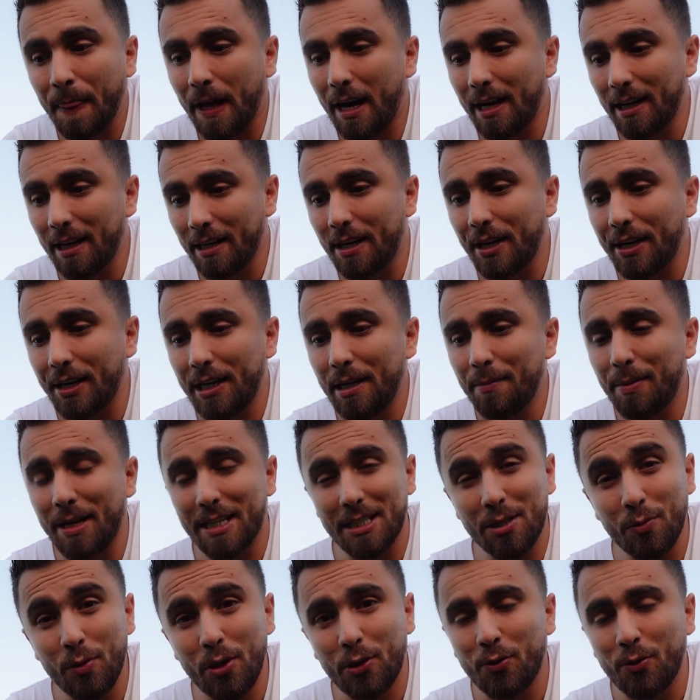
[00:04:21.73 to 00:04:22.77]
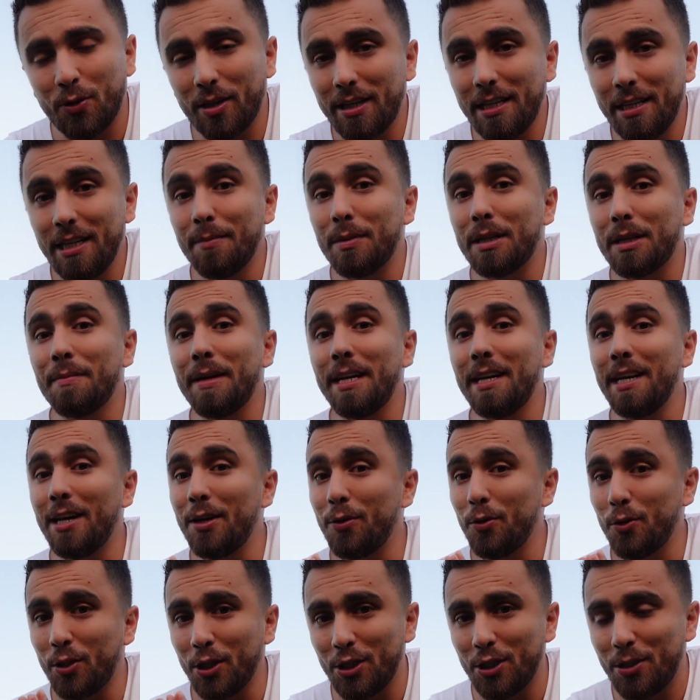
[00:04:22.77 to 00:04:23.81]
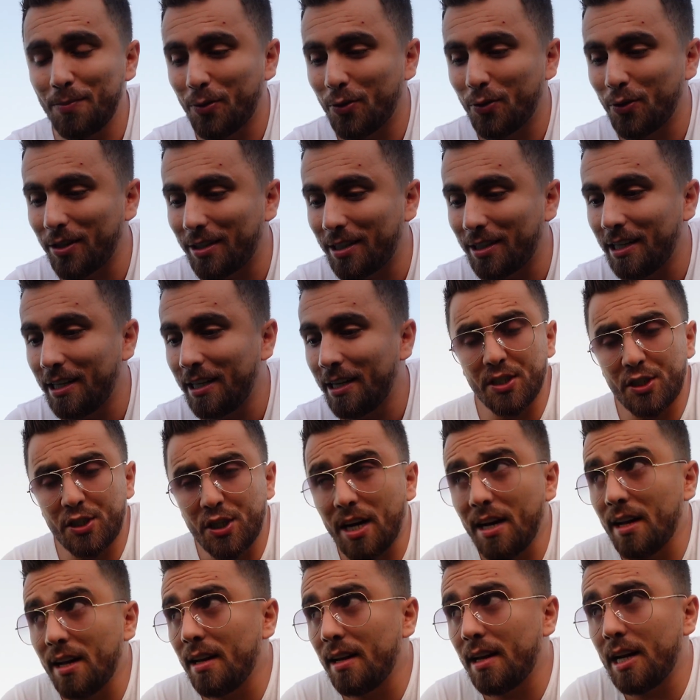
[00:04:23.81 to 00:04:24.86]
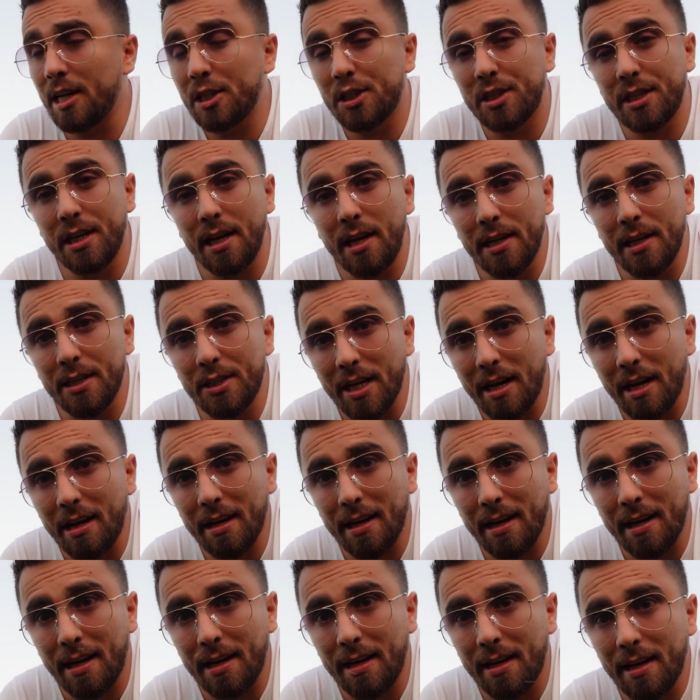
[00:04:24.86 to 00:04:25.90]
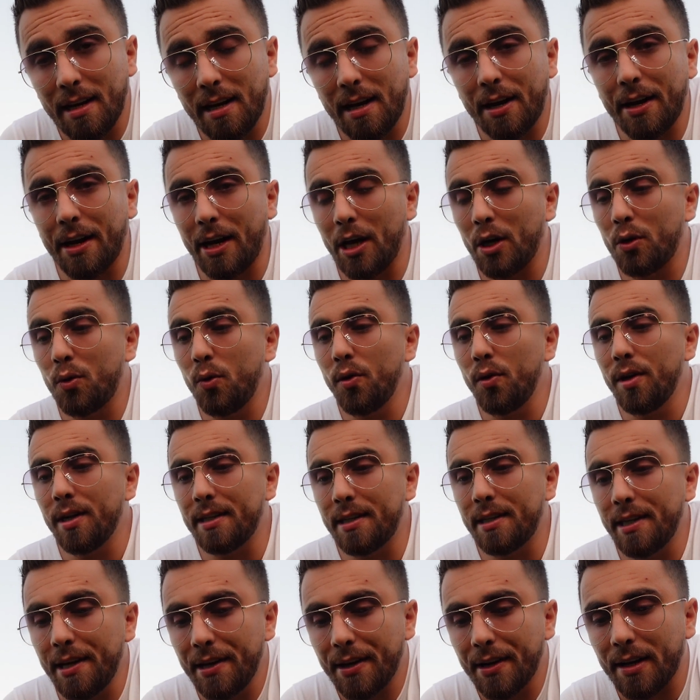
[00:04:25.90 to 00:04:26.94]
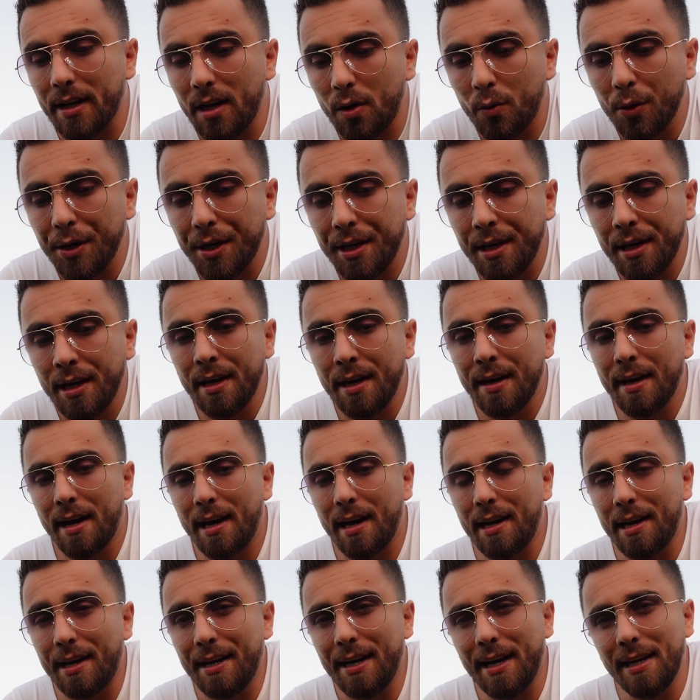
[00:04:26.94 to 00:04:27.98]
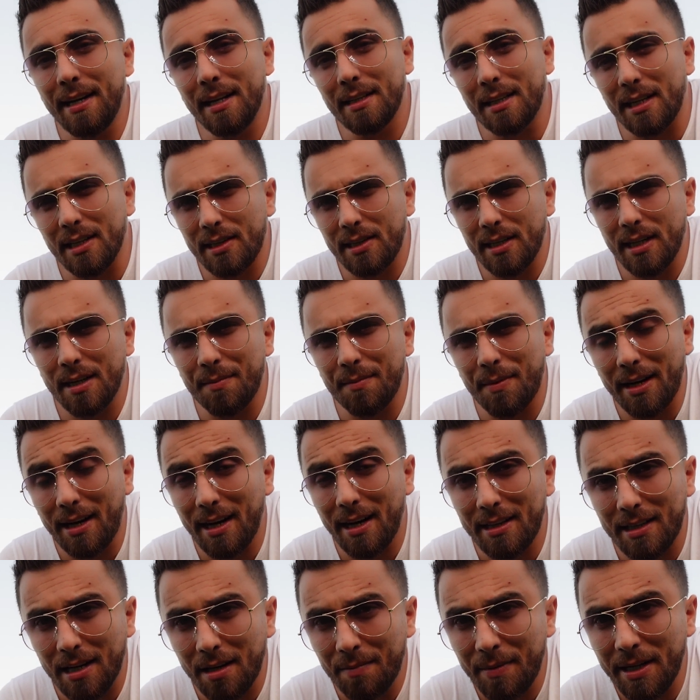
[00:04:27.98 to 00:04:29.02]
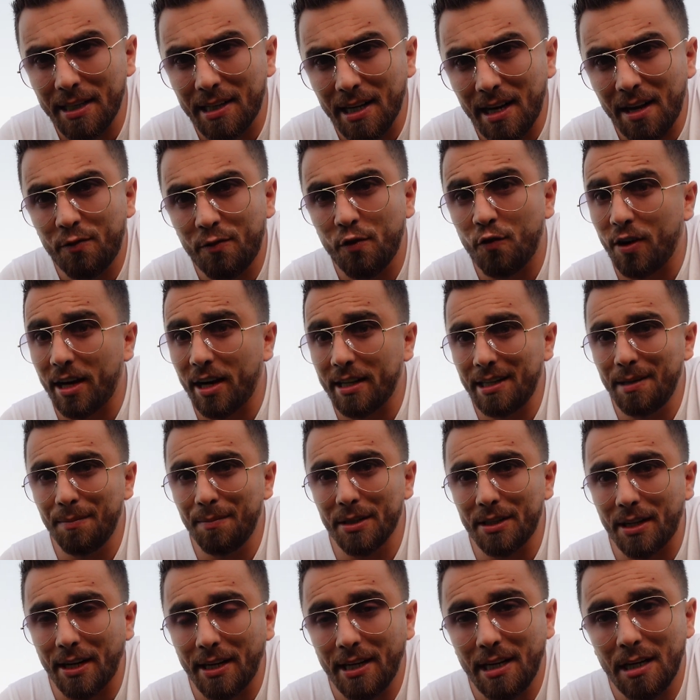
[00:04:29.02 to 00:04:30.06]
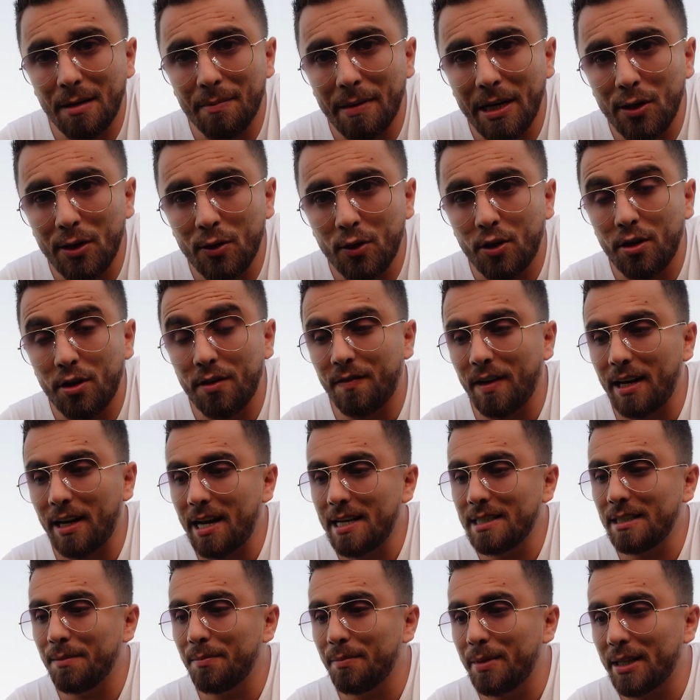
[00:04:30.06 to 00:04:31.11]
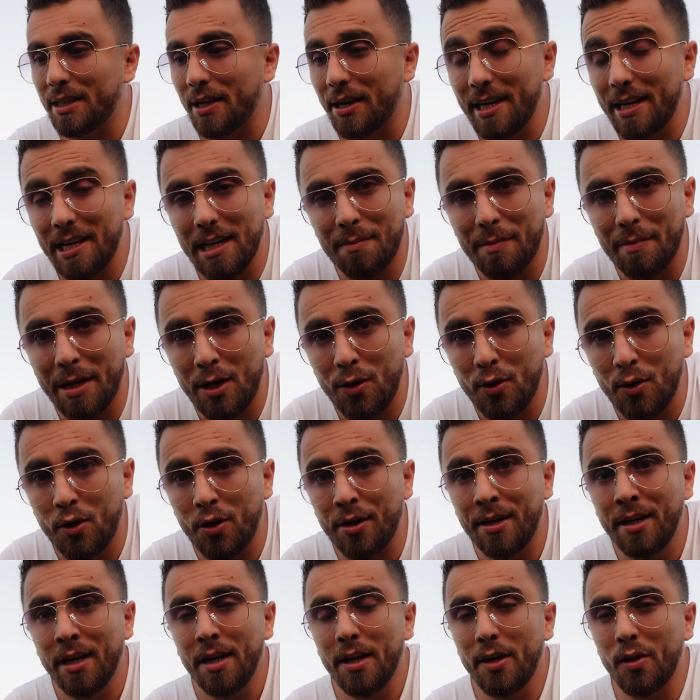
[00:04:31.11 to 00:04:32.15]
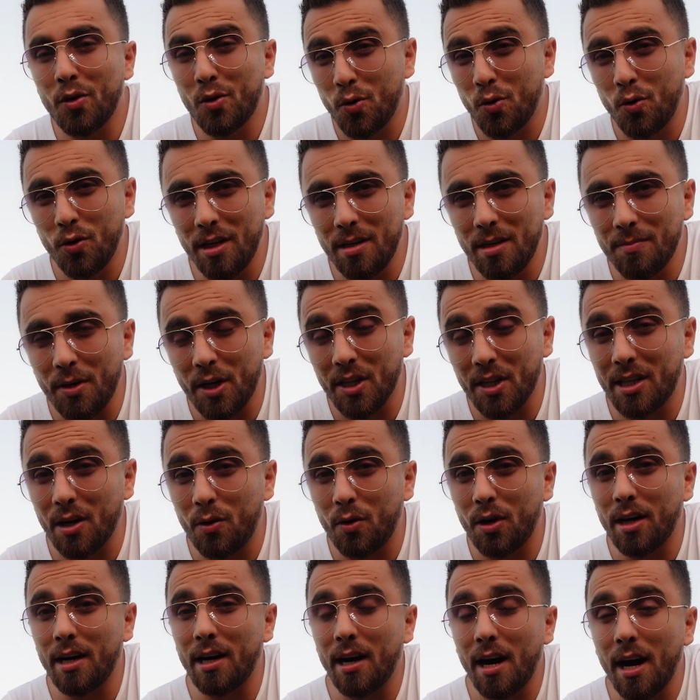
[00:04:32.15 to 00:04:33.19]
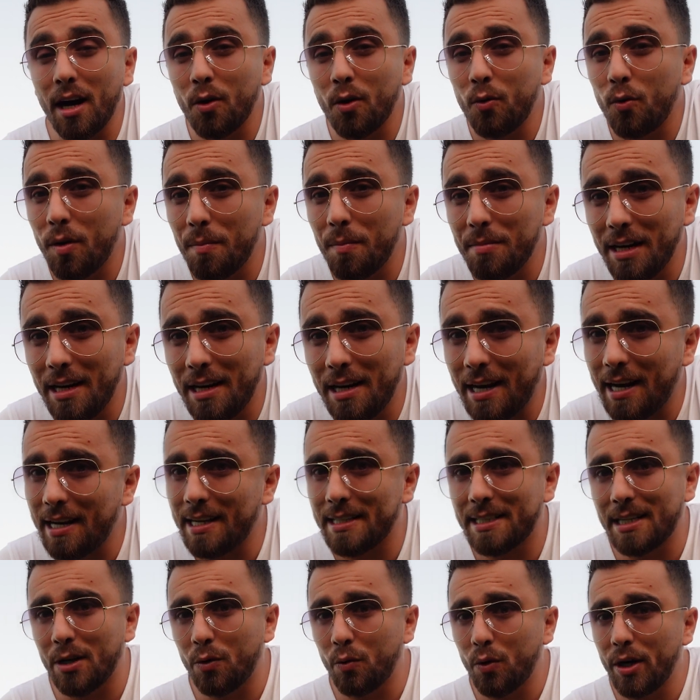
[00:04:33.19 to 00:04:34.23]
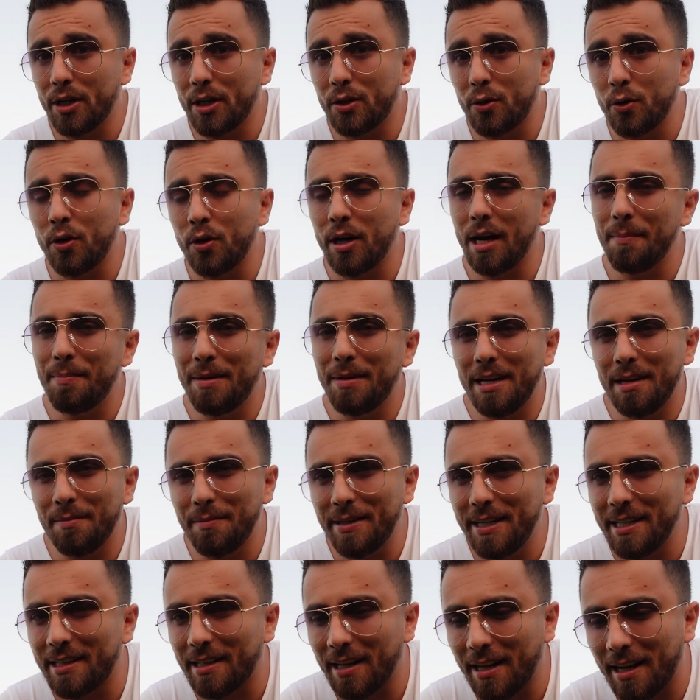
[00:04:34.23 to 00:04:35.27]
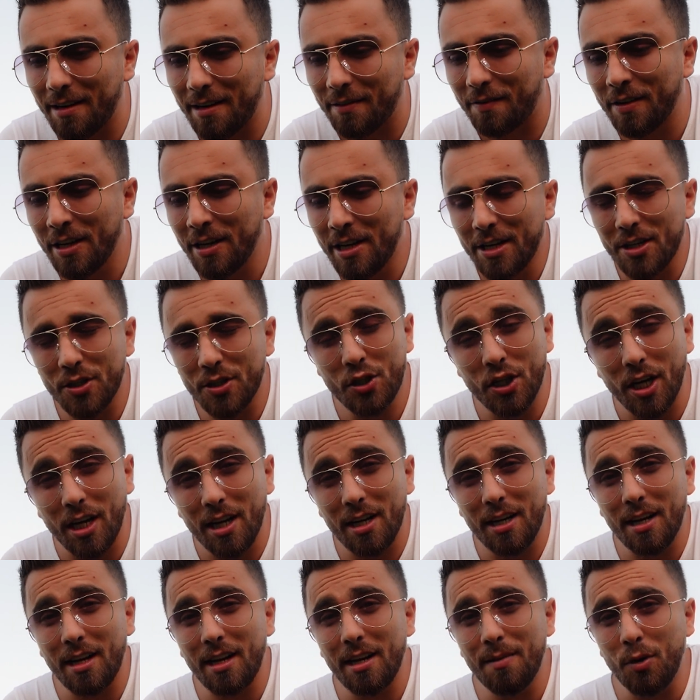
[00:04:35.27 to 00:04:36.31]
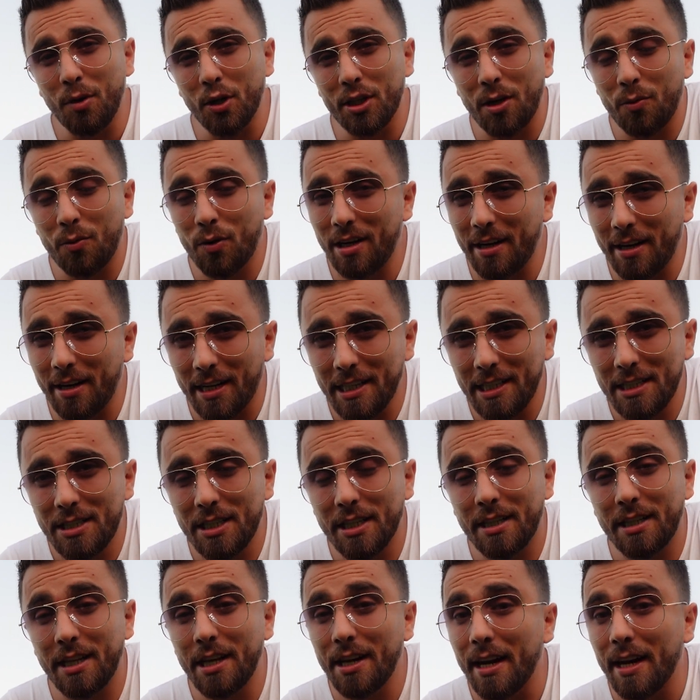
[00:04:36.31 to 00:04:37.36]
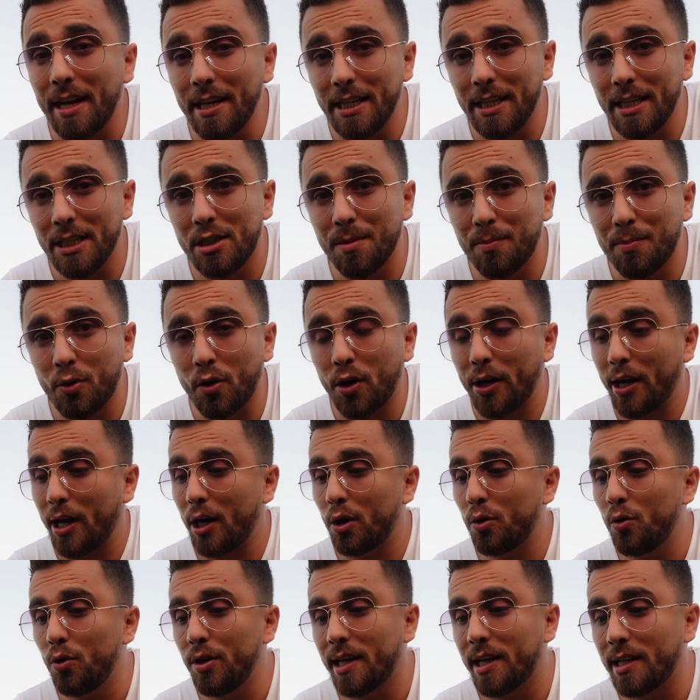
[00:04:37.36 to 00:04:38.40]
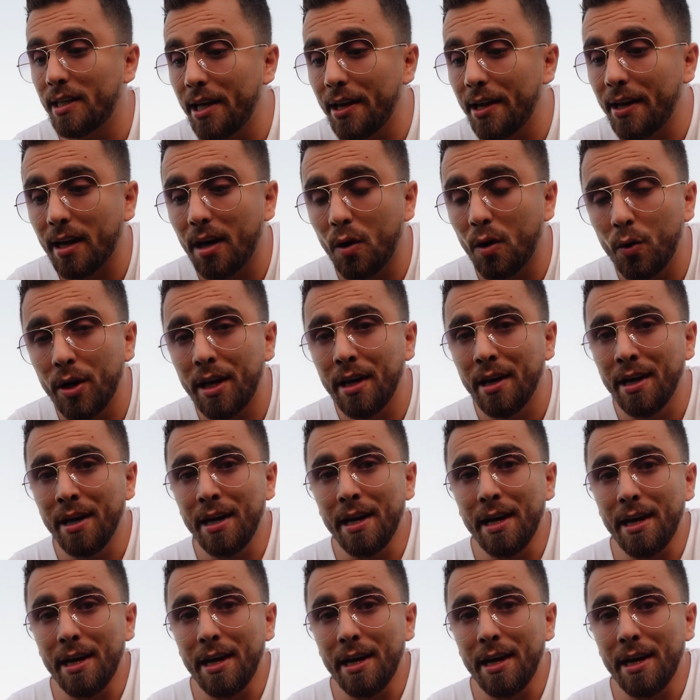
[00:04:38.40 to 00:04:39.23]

عن قريب رح اسوي لكم غنيه بتمنى انه تعجبكم كثير ان شاء الله الشيء اللي جاي هلا رح يكون كثير قوي هلا نحن تخطينا مرحله ال ألف وفايتين بطريق المليون فلازم بطريق المليون يكون المحتوى اقوى من اللي انا سويته قبل ال ألف ان شاء الله المحتوى اللي راح يجي كثير راح يعجبكم راح يكون كثير قوي